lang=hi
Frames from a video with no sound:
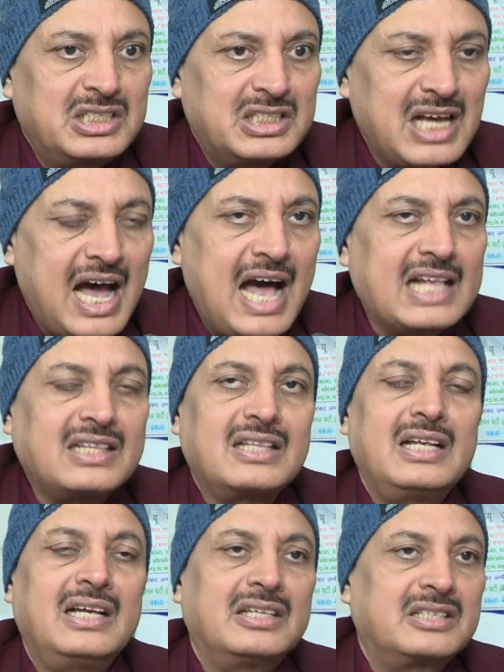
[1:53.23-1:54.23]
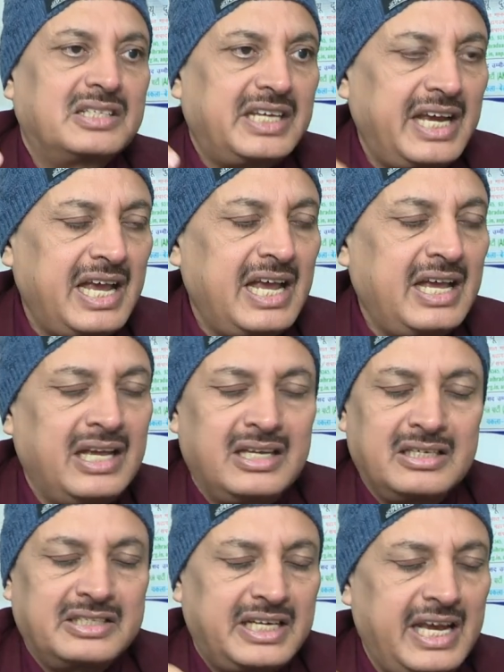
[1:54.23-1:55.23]
सात छ
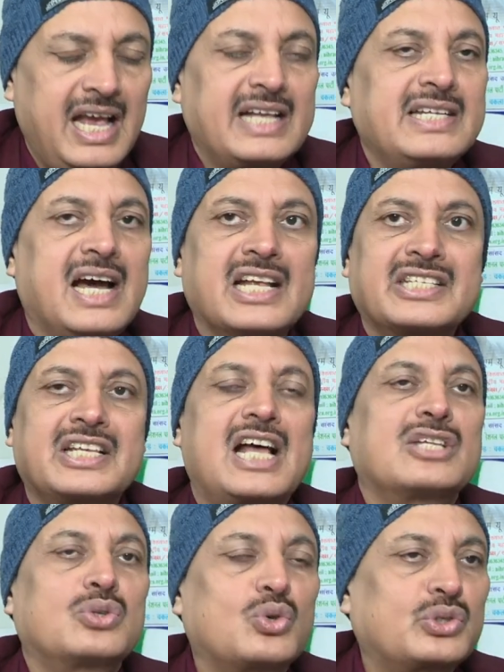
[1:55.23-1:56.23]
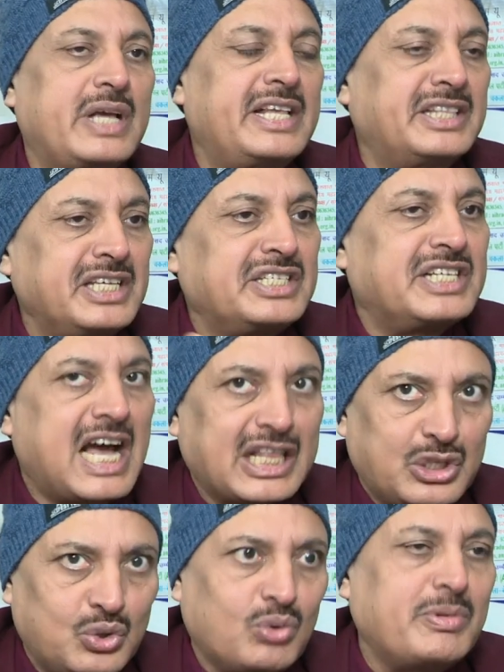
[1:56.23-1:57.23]
छः हजार सात सौ सैंतीस
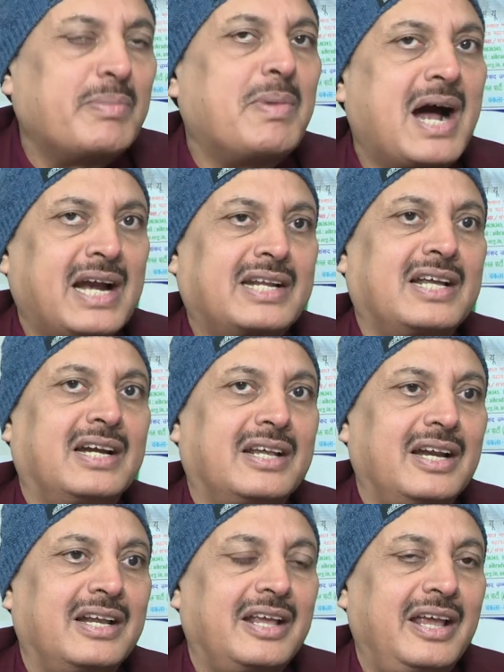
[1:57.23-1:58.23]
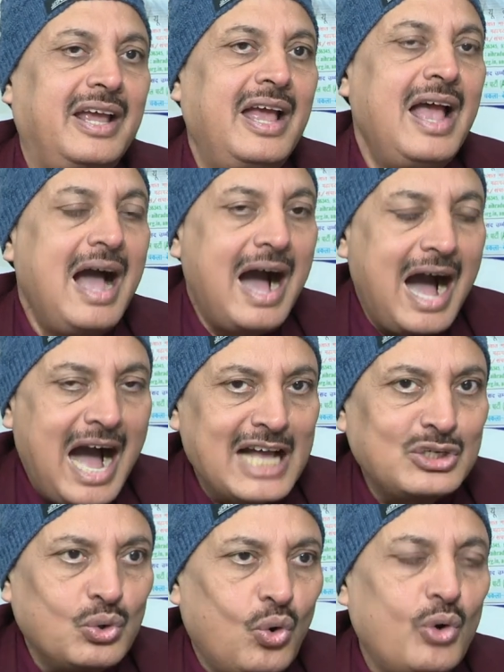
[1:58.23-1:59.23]
जातियों में बांट कर करके
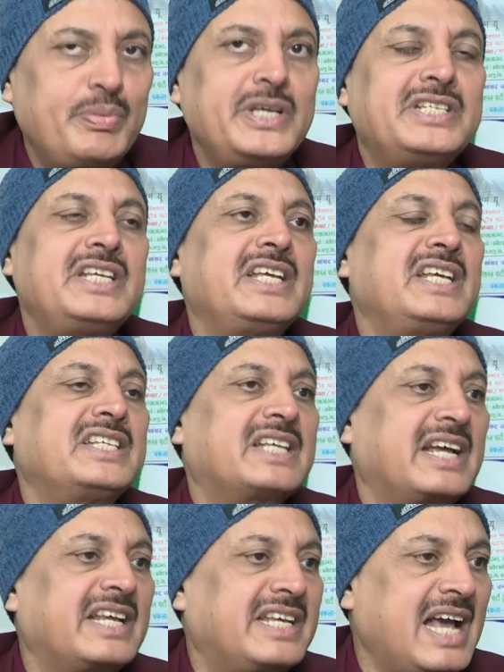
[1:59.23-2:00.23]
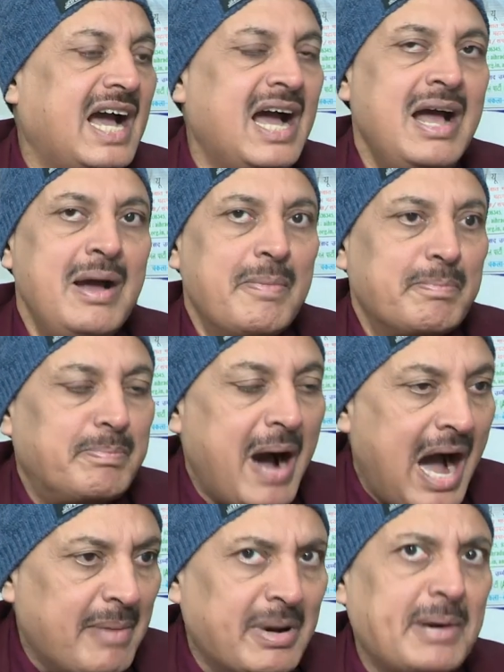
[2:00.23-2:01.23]
आज ओबीसी की संख्या
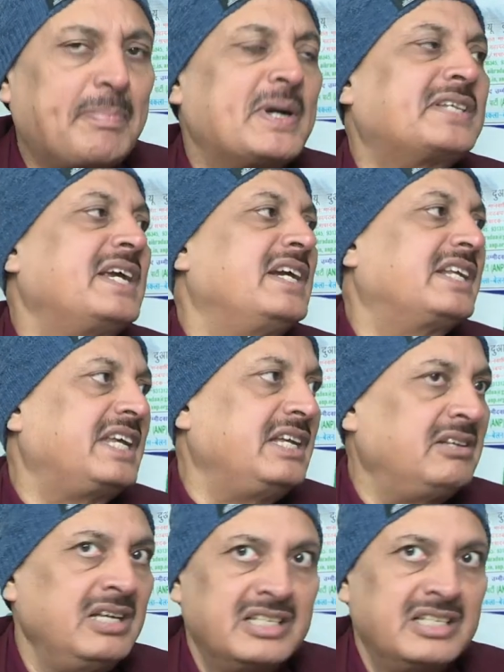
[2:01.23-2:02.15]
बावन परसेंट की